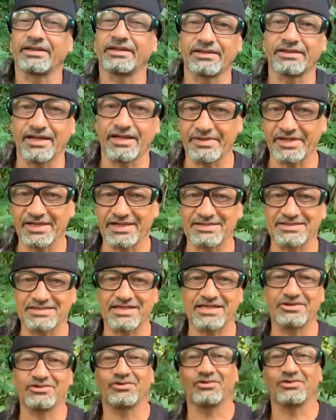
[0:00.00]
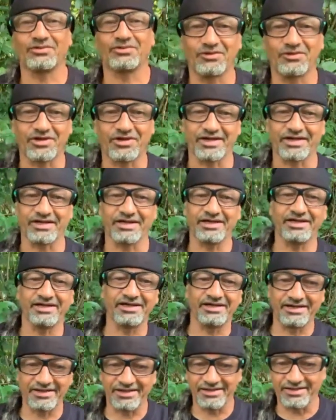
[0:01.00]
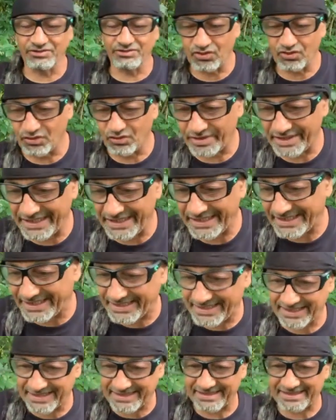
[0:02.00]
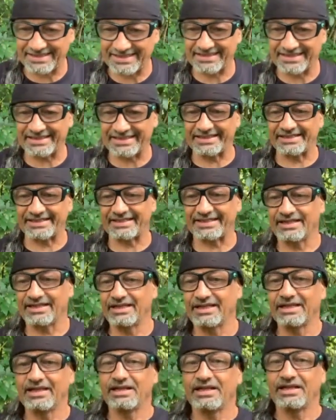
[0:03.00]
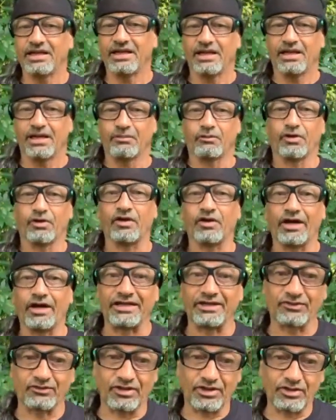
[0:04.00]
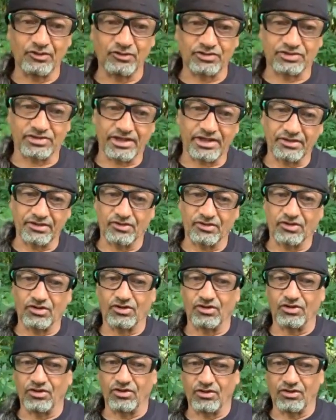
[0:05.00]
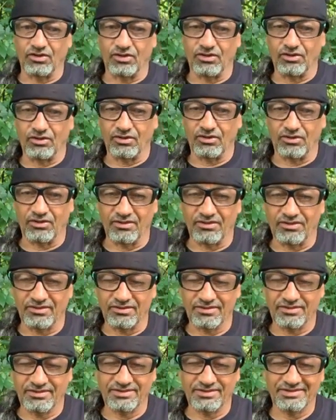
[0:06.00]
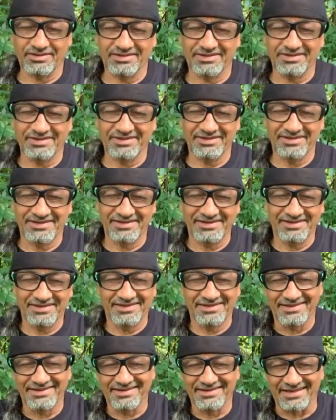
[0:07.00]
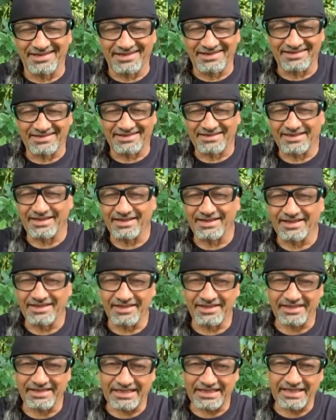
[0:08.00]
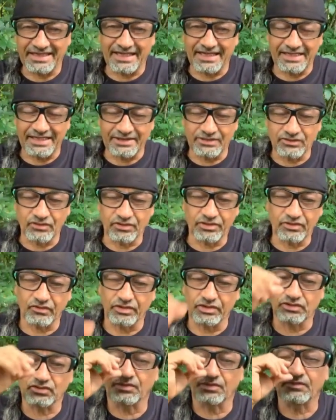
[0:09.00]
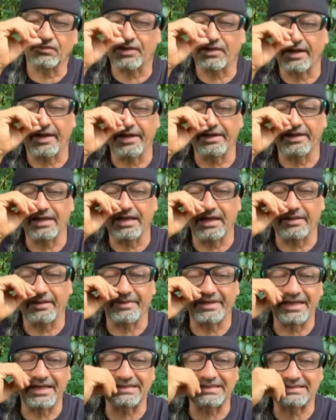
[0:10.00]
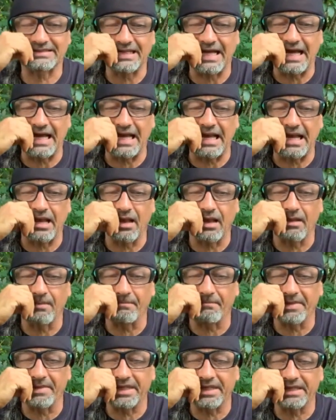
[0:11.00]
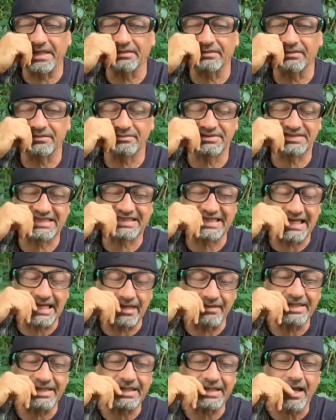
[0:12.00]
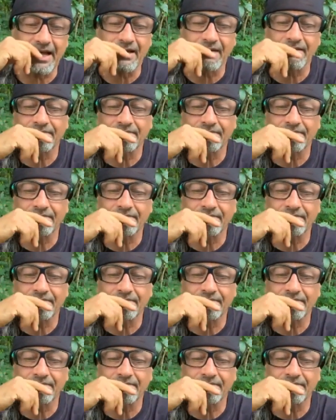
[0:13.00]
Está amenazando por aquí llover. Bueno, aquí estoy luciendo este regalito que nos hizo por ahí la amiga Salmi, Selmira